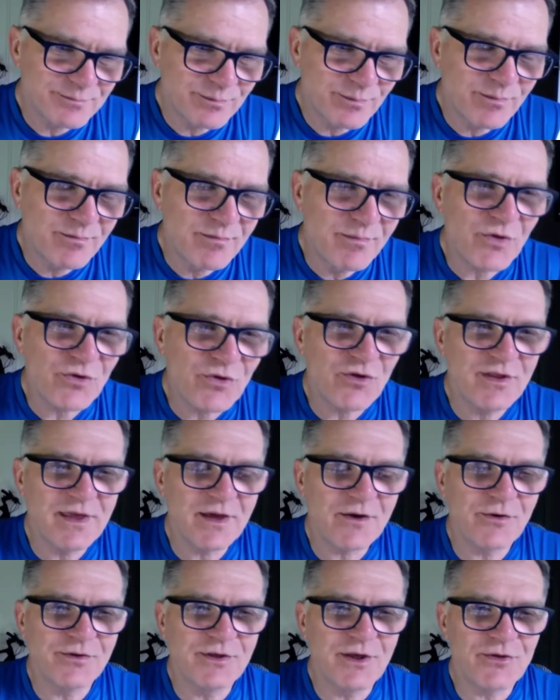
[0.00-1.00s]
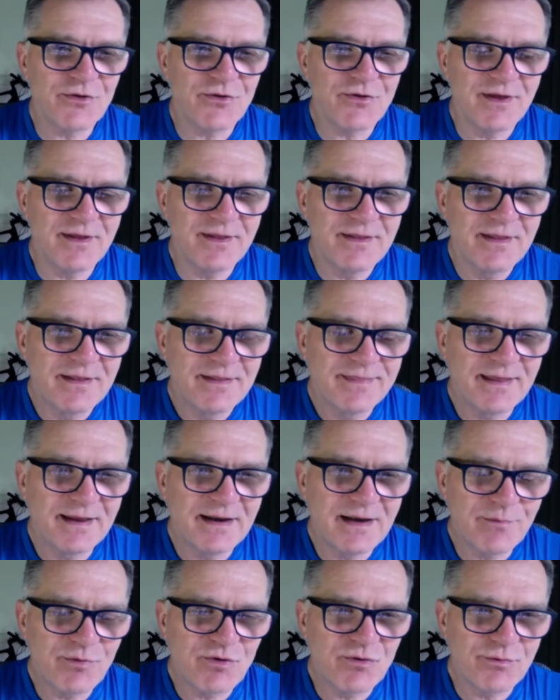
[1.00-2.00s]
może niekoniecznie
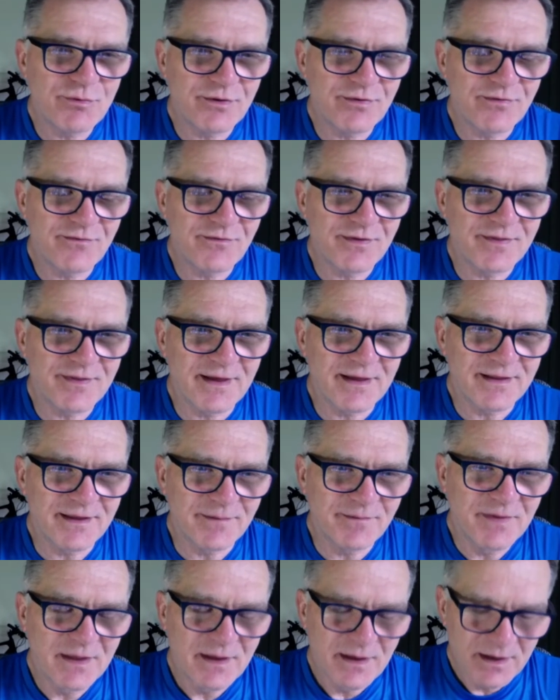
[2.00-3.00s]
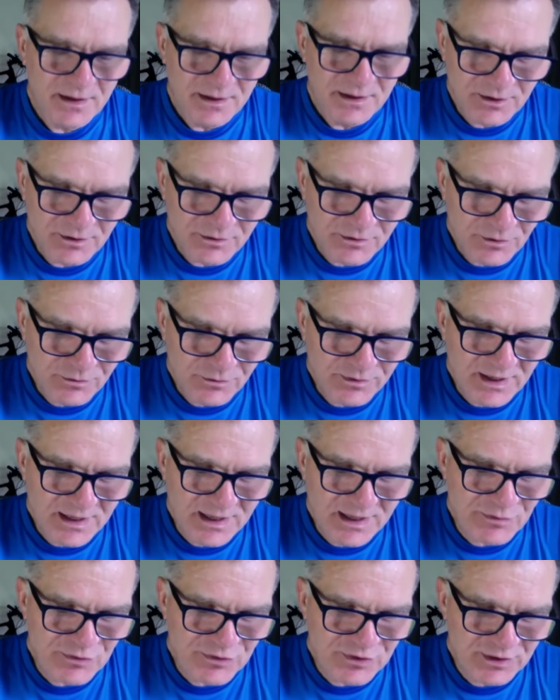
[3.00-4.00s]
najlepszym rozwiązaniem. No to
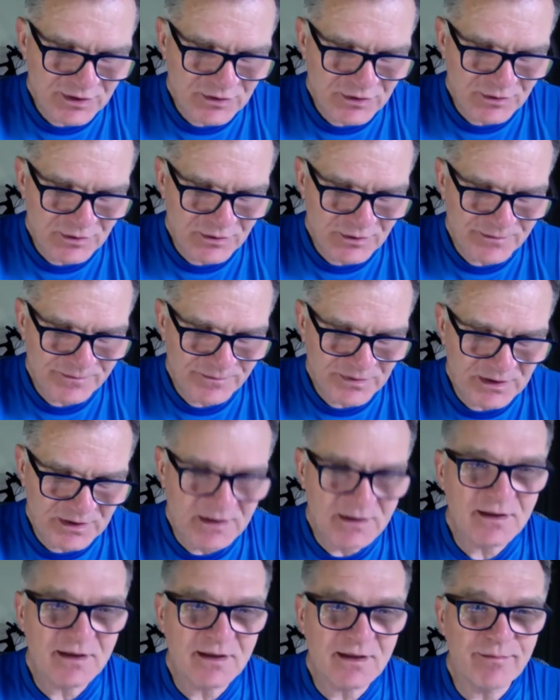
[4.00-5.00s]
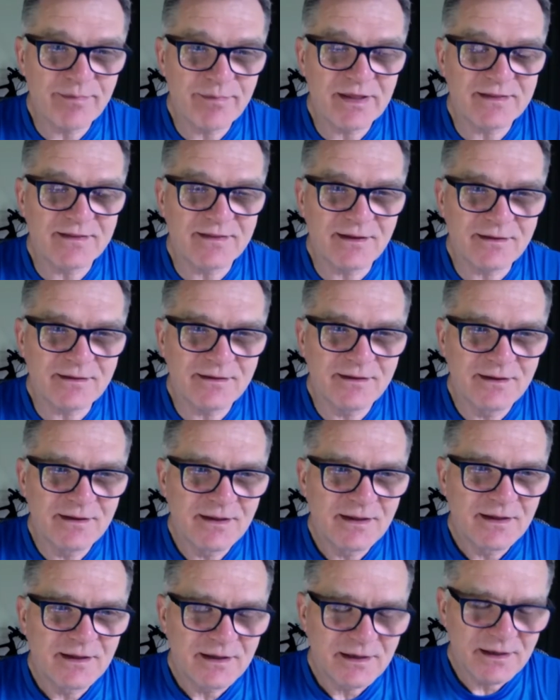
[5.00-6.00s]
udałem się do innych ambasad
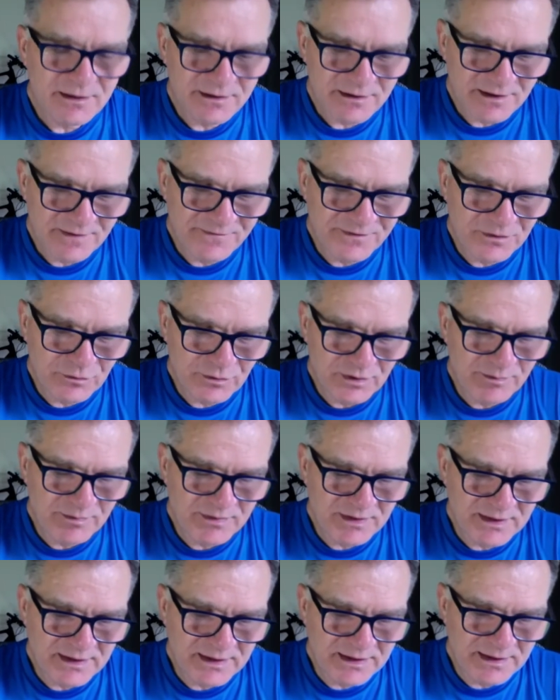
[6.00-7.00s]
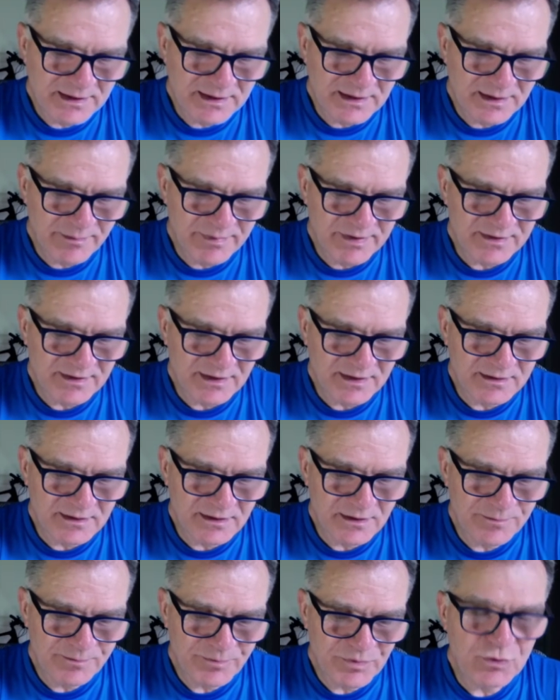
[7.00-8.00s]
i trafiłem na
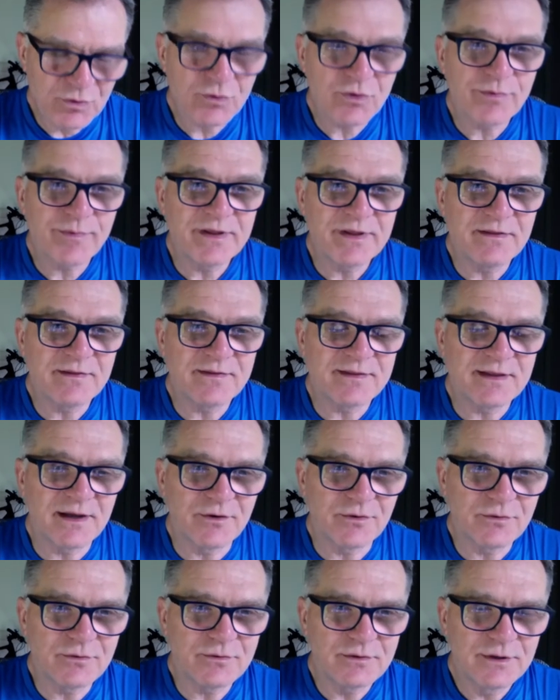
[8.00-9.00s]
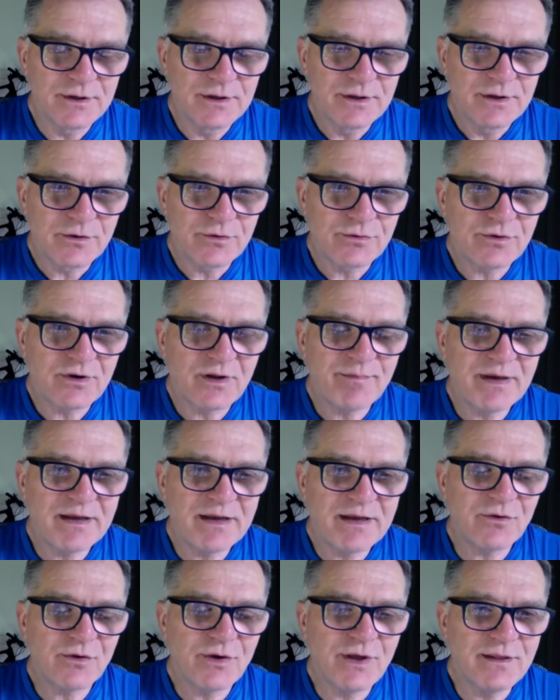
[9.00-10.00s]
ambasadę Turkmenistanu, która
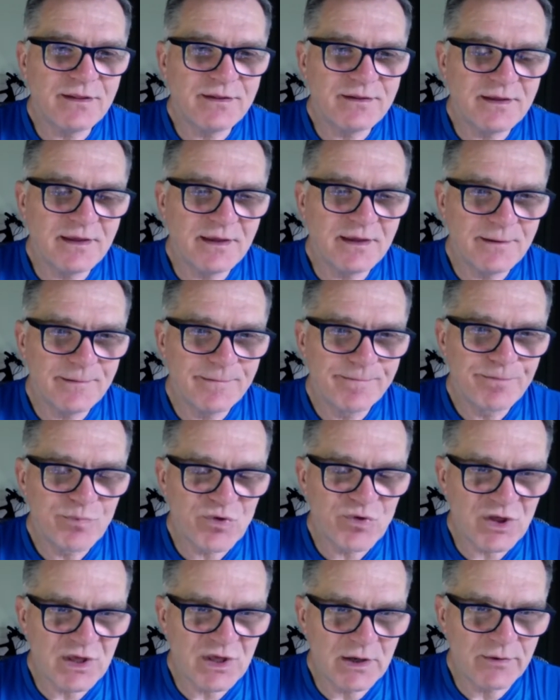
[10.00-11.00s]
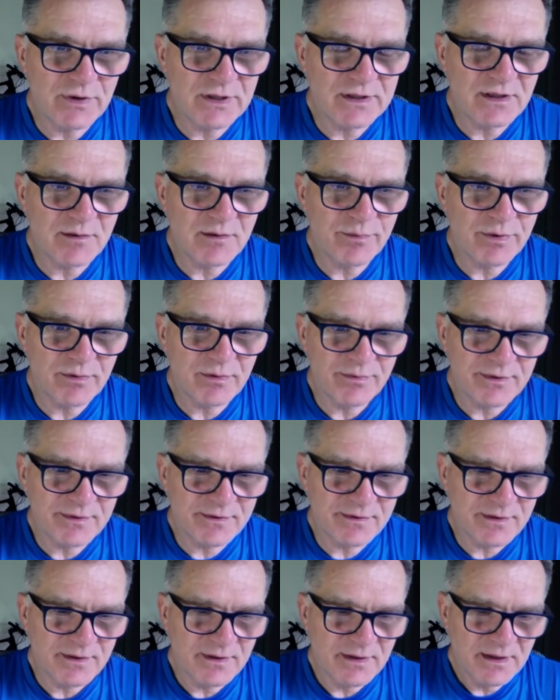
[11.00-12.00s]
bardzo chętnie przyjęła ten
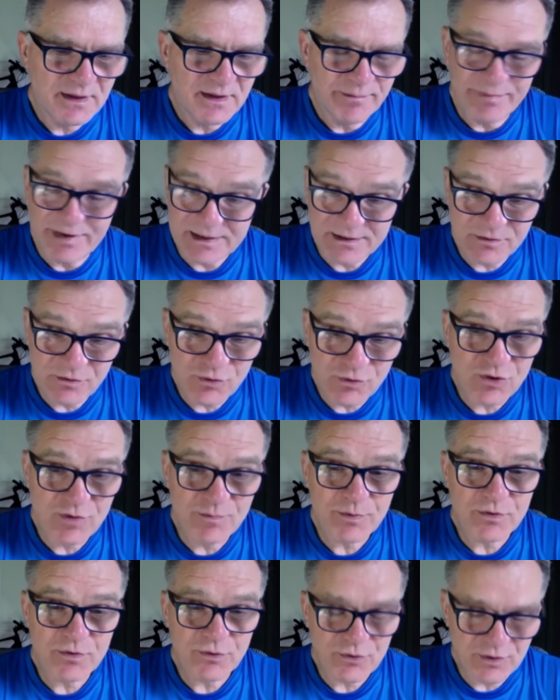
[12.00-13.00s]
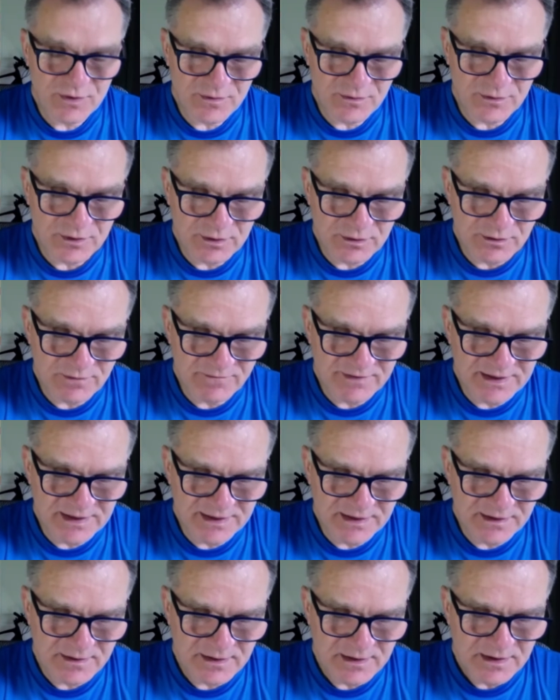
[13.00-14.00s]
pomysł. Bardzo szybko się
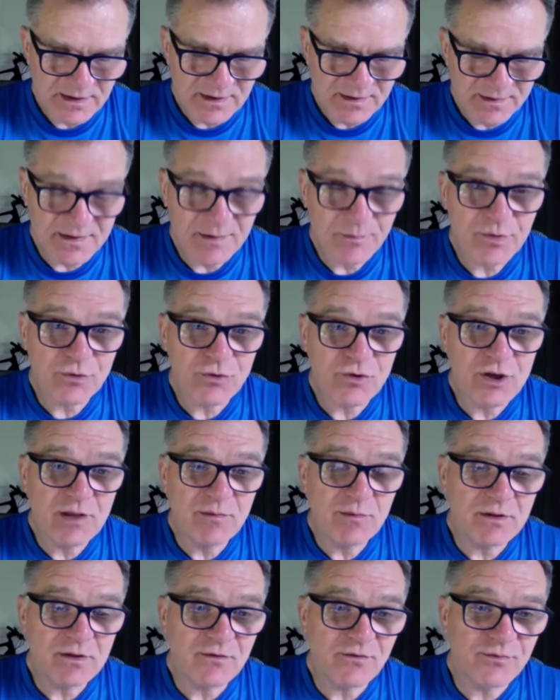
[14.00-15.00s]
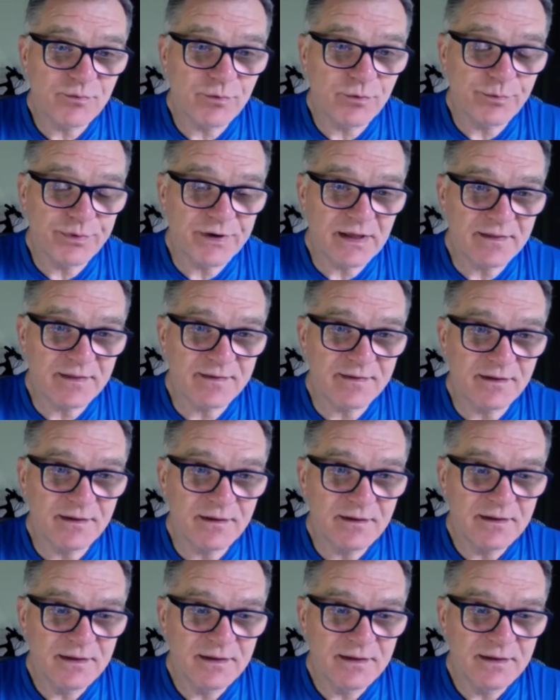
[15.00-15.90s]
zorientowali, zaprosili mnie do współpracy.